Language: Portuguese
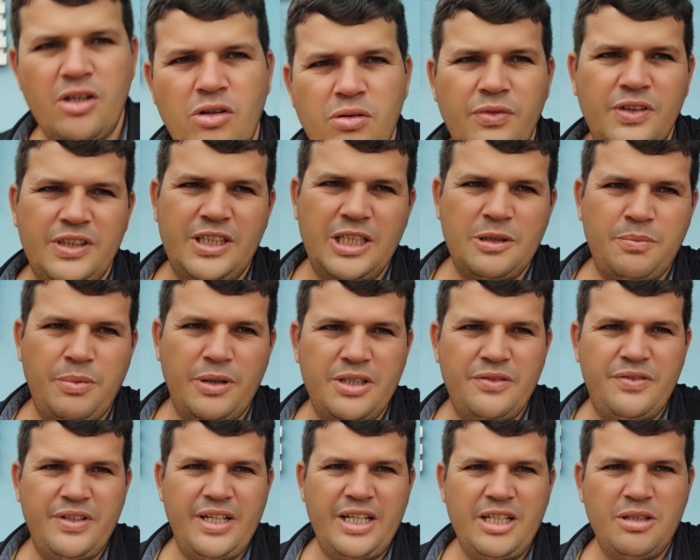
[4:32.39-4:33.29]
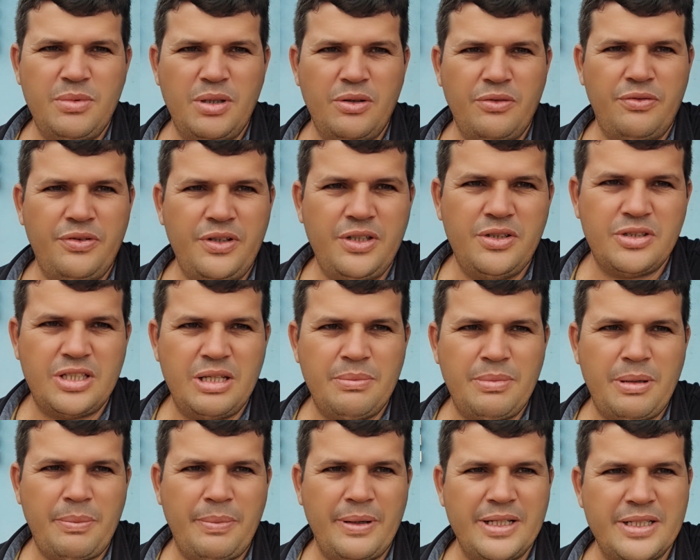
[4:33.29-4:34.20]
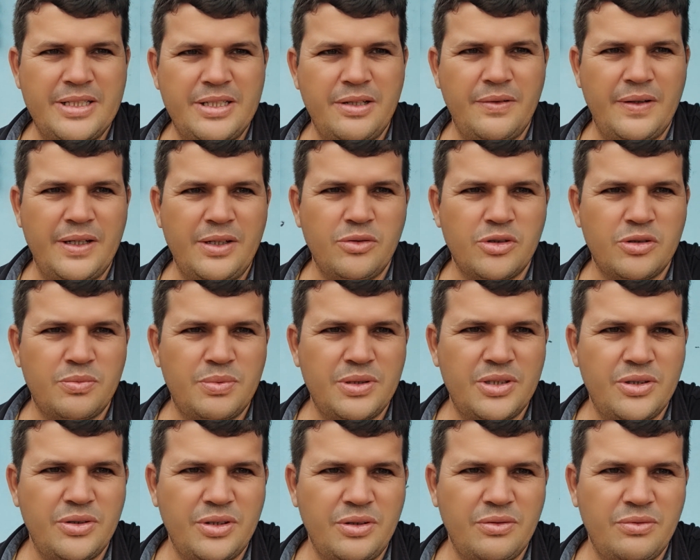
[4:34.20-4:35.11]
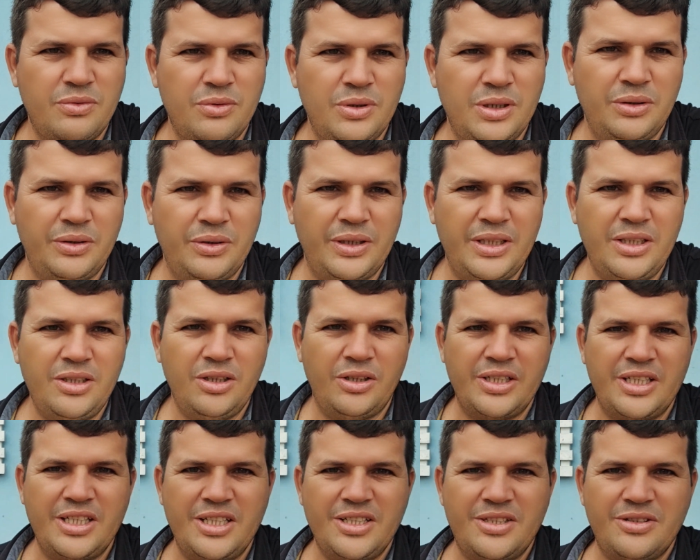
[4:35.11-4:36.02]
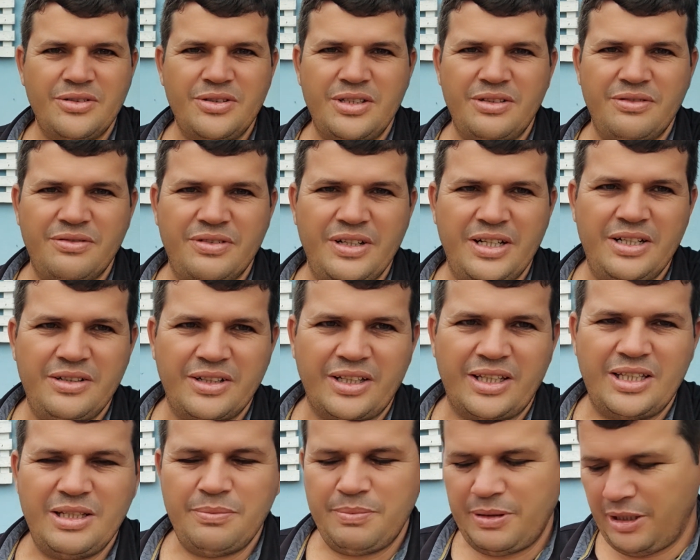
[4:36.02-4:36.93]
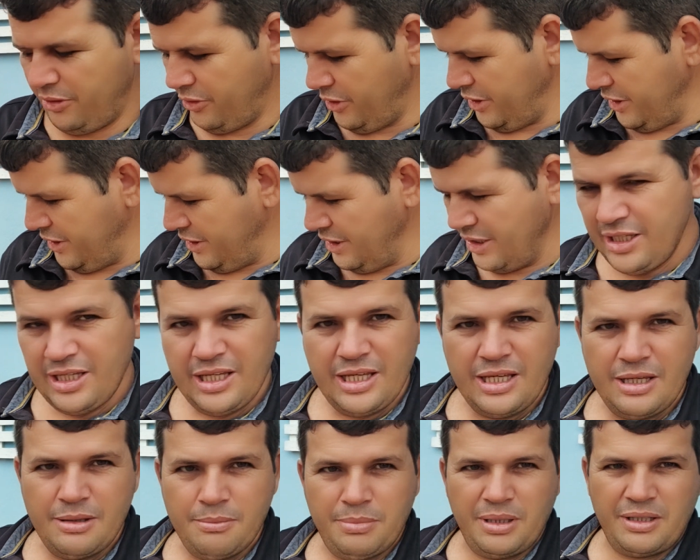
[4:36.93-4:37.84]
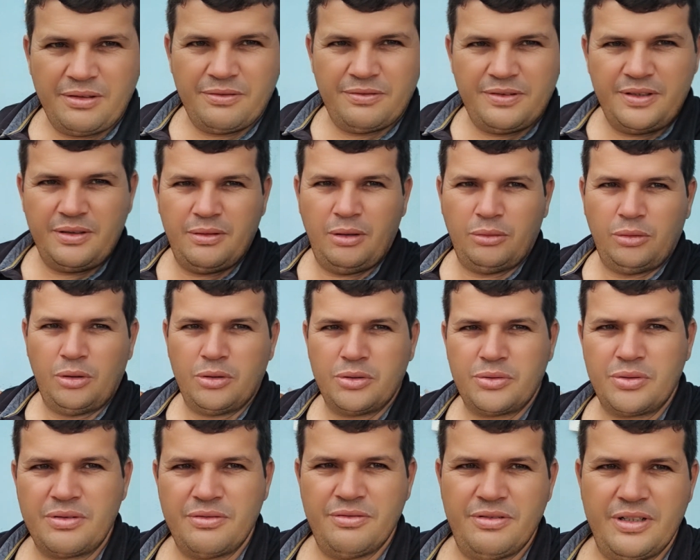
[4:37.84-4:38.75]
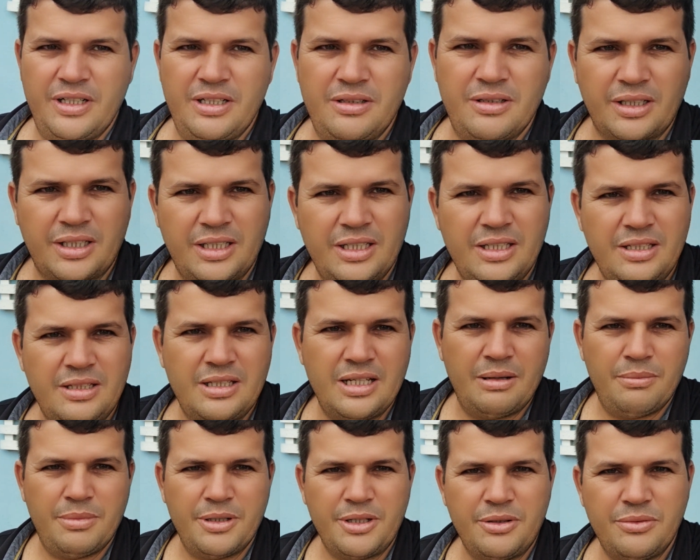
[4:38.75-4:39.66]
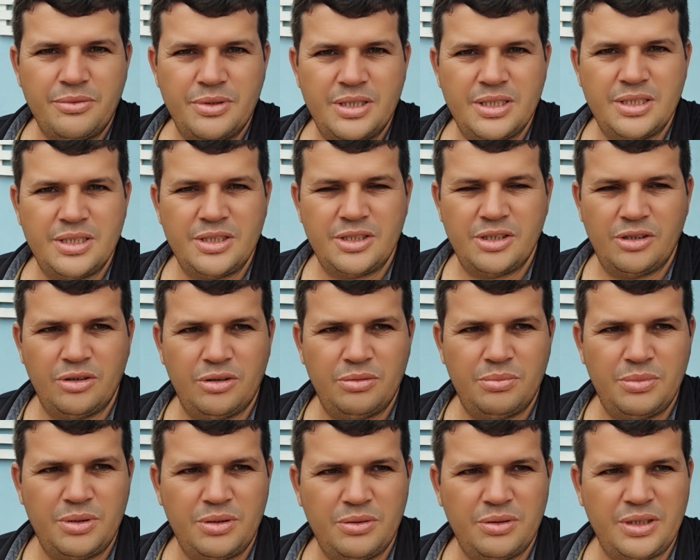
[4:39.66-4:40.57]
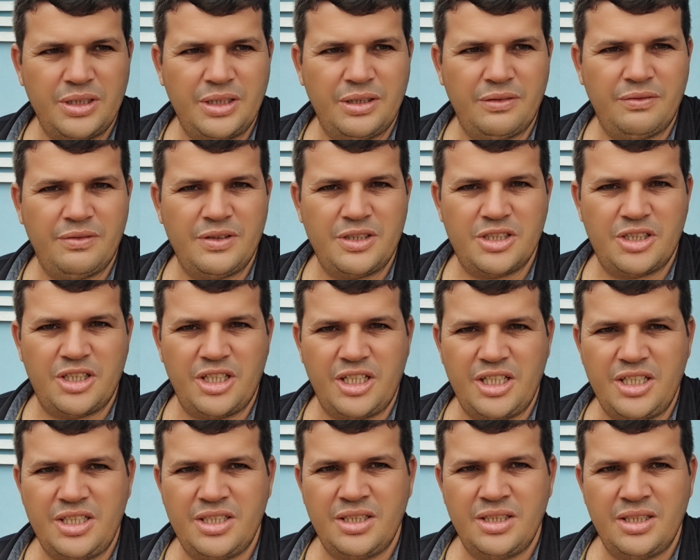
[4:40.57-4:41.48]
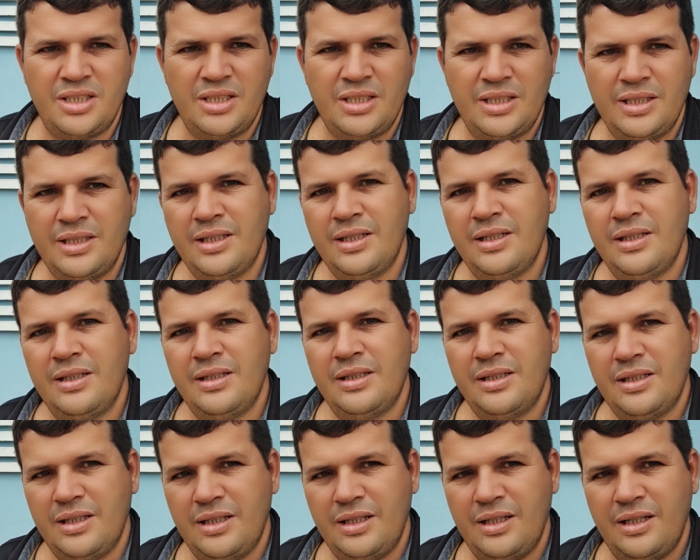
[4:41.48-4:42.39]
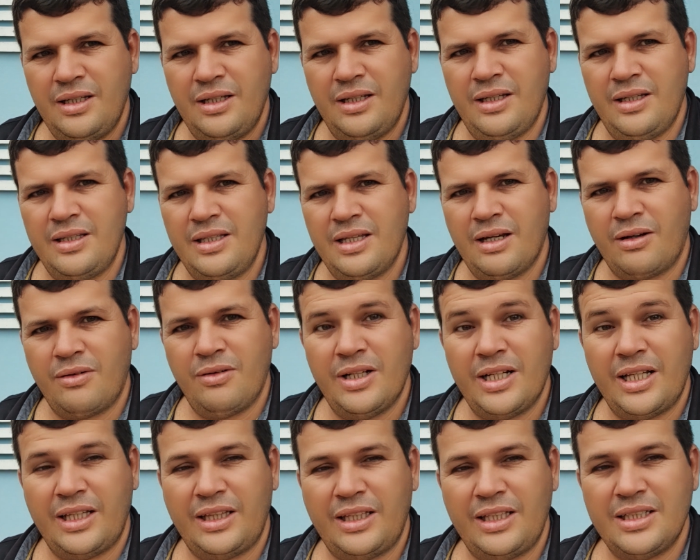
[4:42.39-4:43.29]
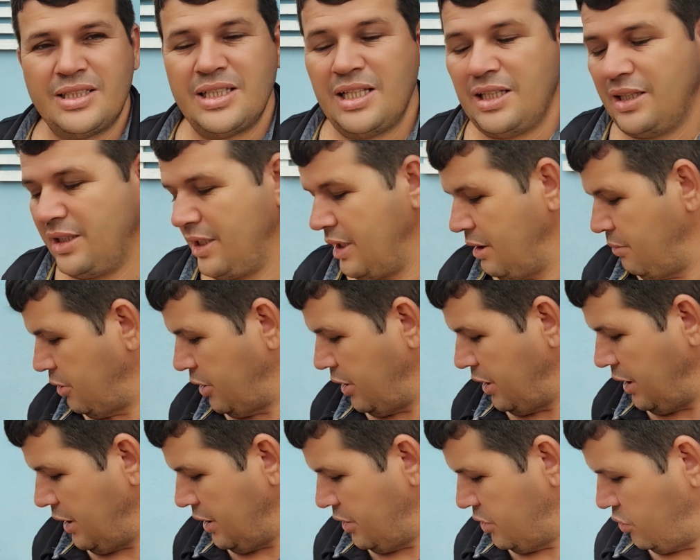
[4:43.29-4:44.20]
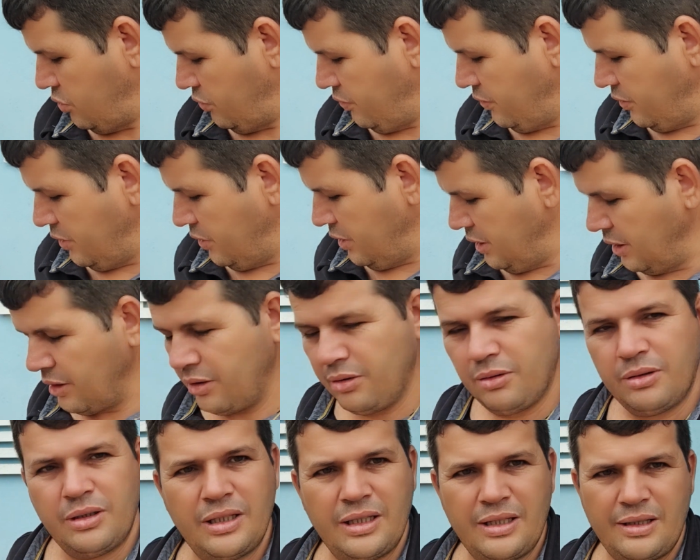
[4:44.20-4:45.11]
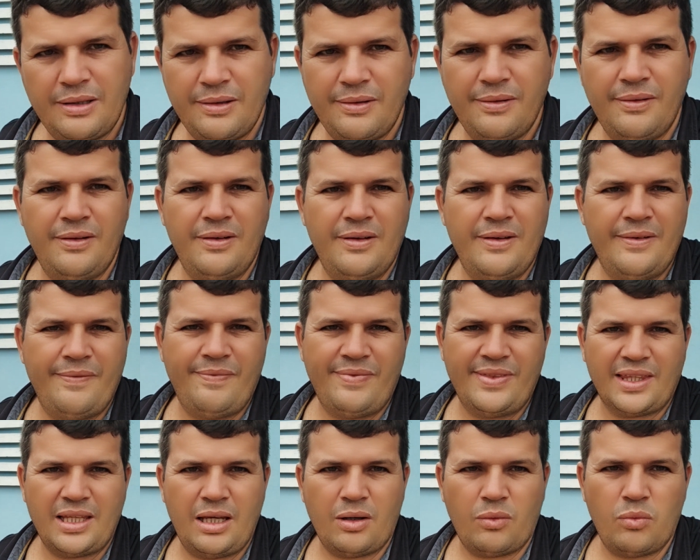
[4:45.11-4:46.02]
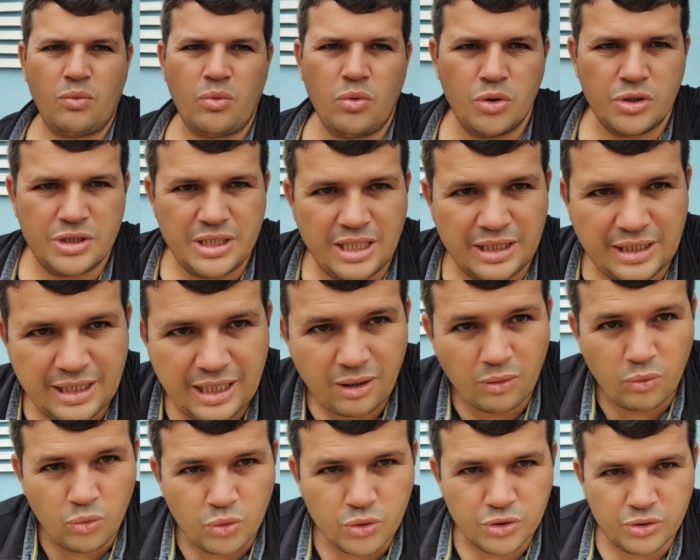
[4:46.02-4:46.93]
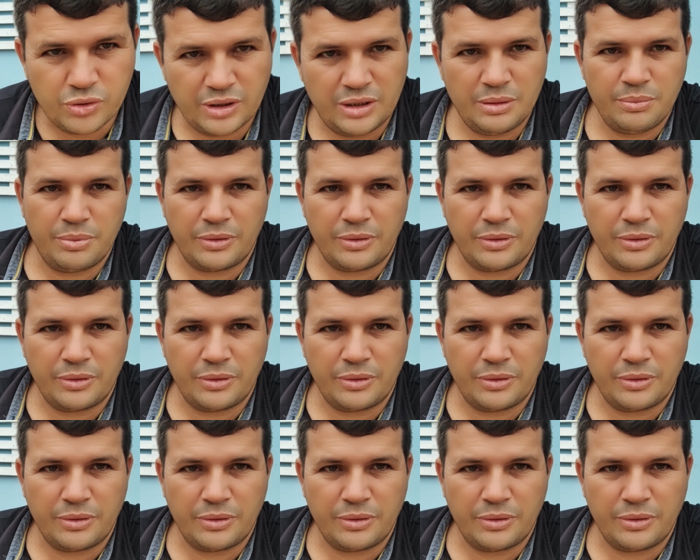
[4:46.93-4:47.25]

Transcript: E como vocês podem ver aí no meu vídeo, sempre apareceu aí uns besourinhos voando aí, ó, início de inverno aqui para nós. Bem-vindo ao nosso inverno aqui em abril de 2023. É, e agora até setembro aí a chuvona aí é com gosto, né? Até agosto, né?